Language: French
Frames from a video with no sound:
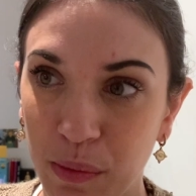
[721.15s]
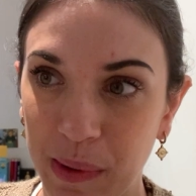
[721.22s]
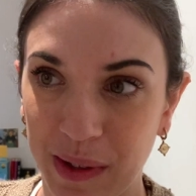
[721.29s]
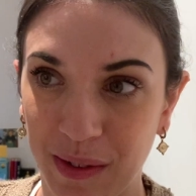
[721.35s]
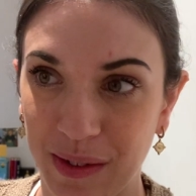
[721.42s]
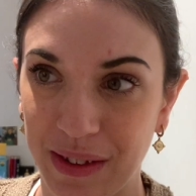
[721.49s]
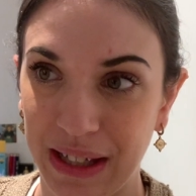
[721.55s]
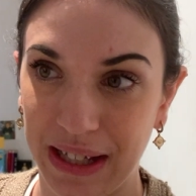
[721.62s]
parce
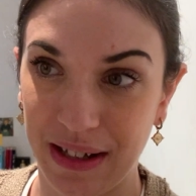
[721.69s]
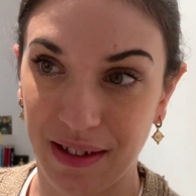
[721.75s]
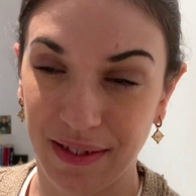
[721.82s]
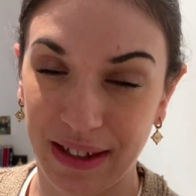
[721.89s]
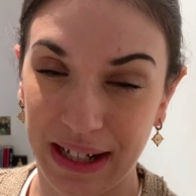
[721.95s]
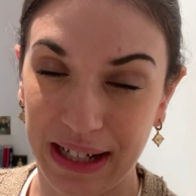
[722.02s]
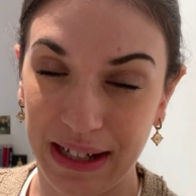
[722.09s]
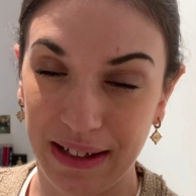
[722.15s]
que c'est quand
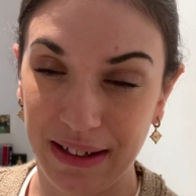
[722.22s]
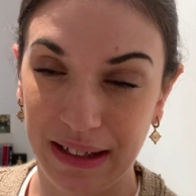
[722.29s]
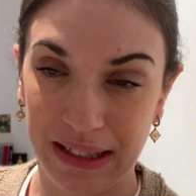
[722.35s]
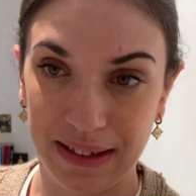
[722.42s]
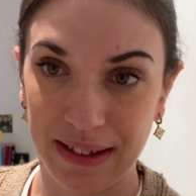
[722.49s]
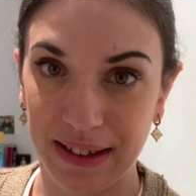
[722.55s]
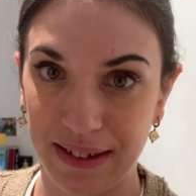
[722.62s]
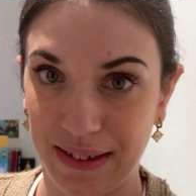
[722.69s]
elle,
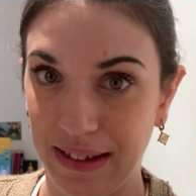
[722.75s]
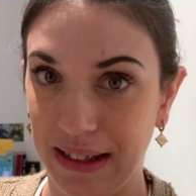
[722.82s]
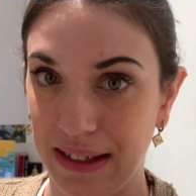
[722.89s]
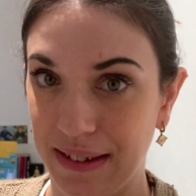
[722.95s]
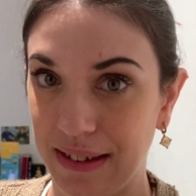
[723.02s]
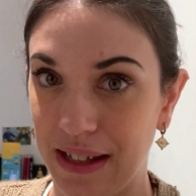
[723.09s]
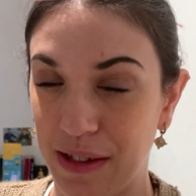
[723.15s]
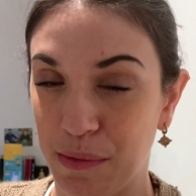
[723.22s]

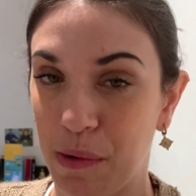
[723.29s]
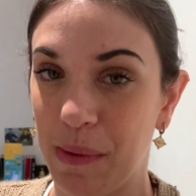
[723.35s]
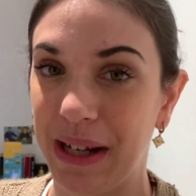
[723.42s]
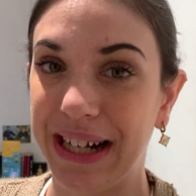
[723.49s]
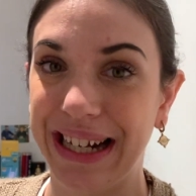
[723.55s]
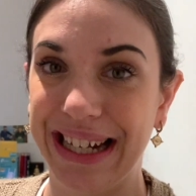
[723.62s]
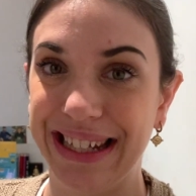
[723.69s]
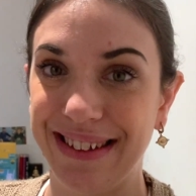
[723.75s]
c'est à ce moment-là
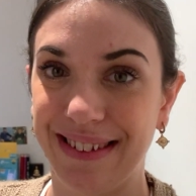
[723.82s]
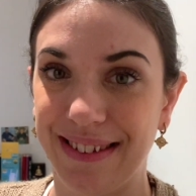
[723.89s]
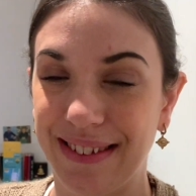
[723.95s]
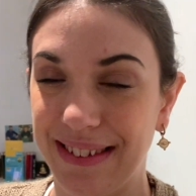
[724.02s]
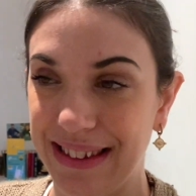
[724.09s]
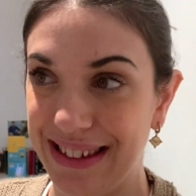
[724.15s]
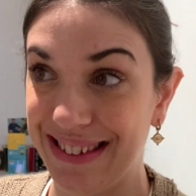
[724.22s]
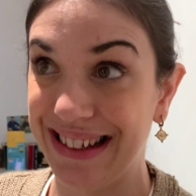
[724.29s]
qu'elle
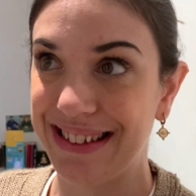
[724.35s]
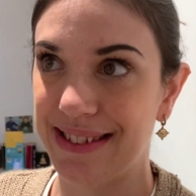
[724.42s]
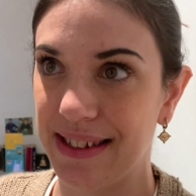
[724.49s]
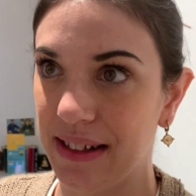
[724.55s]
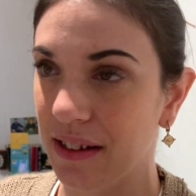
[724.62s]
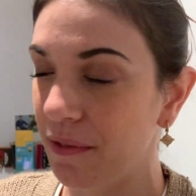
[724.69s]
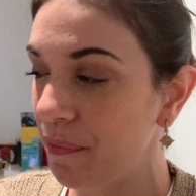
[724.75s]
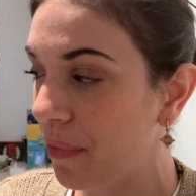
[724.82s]
a des,
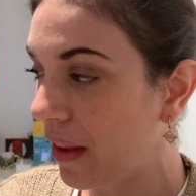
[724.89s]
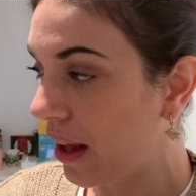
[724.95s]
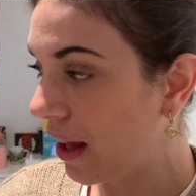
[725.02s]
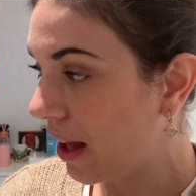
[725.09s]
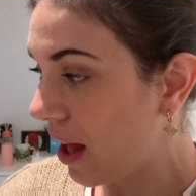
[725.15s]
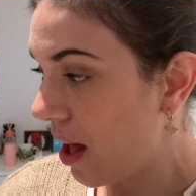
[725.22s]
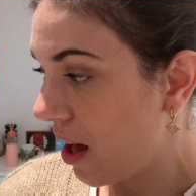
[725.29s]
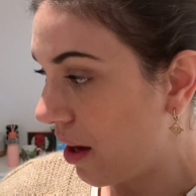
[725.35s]
accidents.
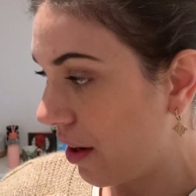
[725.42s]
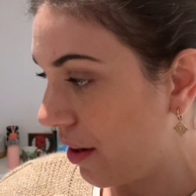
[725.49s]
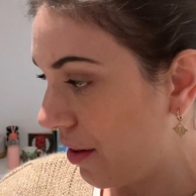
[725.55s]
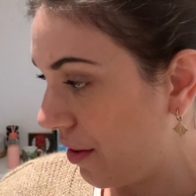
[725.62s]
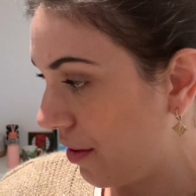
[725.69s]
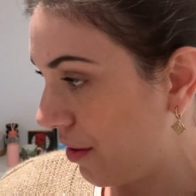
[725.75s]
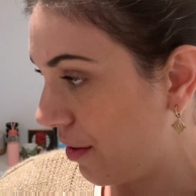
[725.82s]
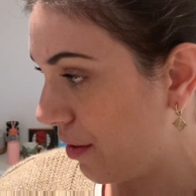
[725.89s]

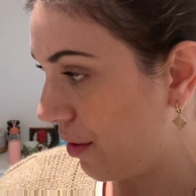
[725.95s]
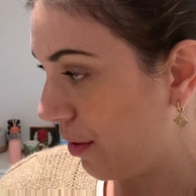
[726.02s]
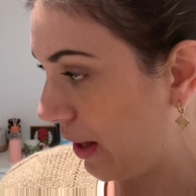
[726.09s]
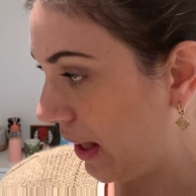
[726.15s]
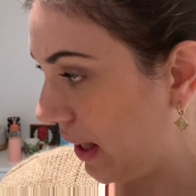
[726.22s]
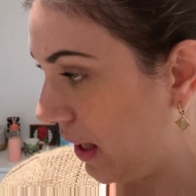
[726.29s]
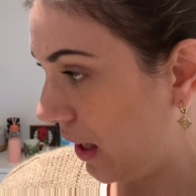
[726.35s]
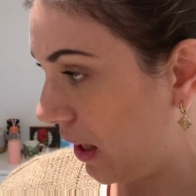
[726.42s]
Euh,
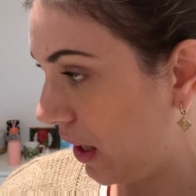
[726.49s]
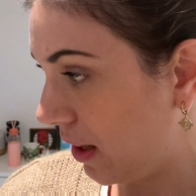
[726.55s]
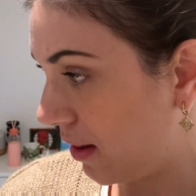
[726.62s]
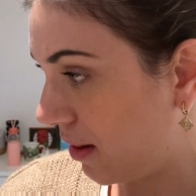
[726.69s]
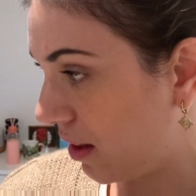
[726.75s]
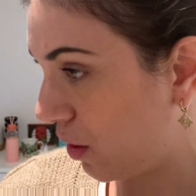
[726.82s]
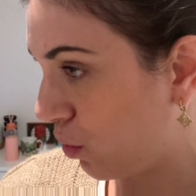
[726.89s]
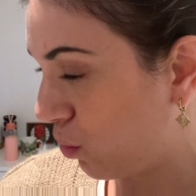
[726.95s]
et
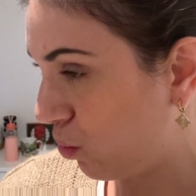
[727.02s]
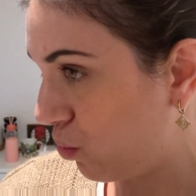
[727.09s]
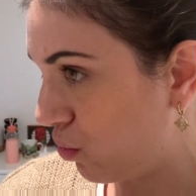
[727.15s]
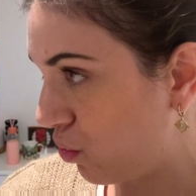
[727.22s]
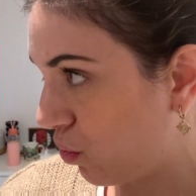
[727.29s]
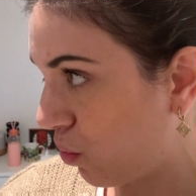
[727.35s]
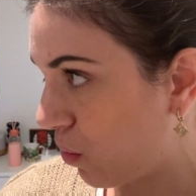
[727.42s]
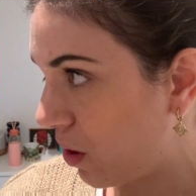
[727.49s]
c'est tout, je
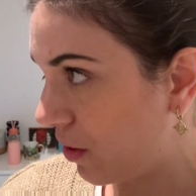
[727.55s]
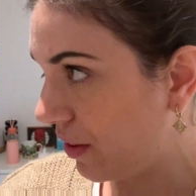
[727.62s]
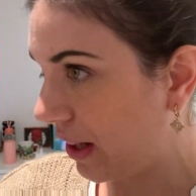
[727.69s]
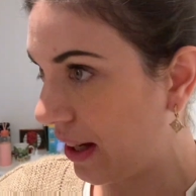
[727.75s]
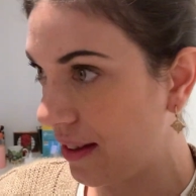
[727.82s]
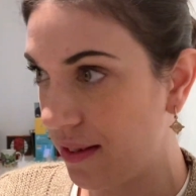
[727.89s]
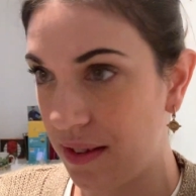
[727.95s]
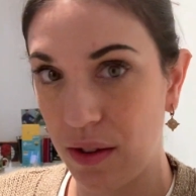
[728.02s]
crois. On est
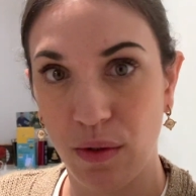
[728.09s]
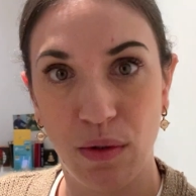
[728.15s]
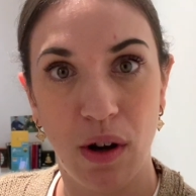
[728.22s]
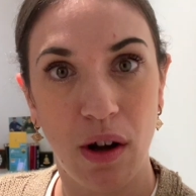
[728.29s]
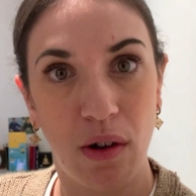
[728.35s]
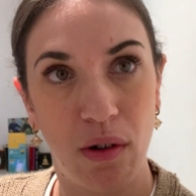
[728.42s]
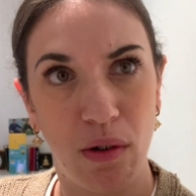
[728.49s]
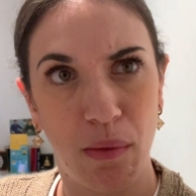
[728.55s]
resté
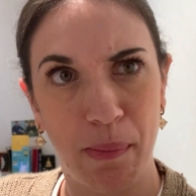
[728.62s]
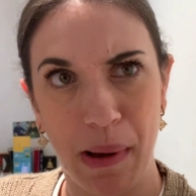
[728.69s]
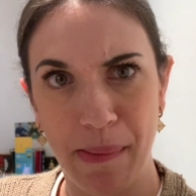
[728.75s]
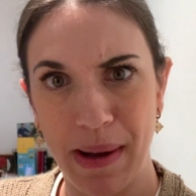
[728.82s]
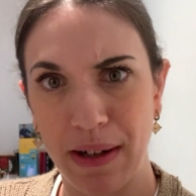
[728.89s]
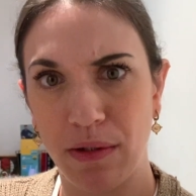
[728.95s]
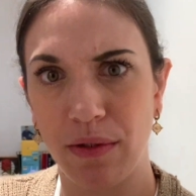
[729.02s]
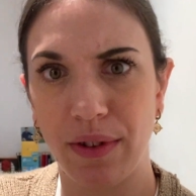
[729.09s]
dehors pas
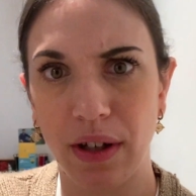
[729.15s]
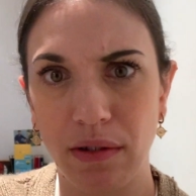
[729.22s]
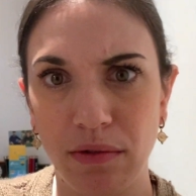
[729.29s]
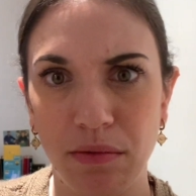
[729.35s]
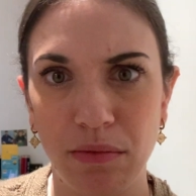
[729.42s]
mal de temps,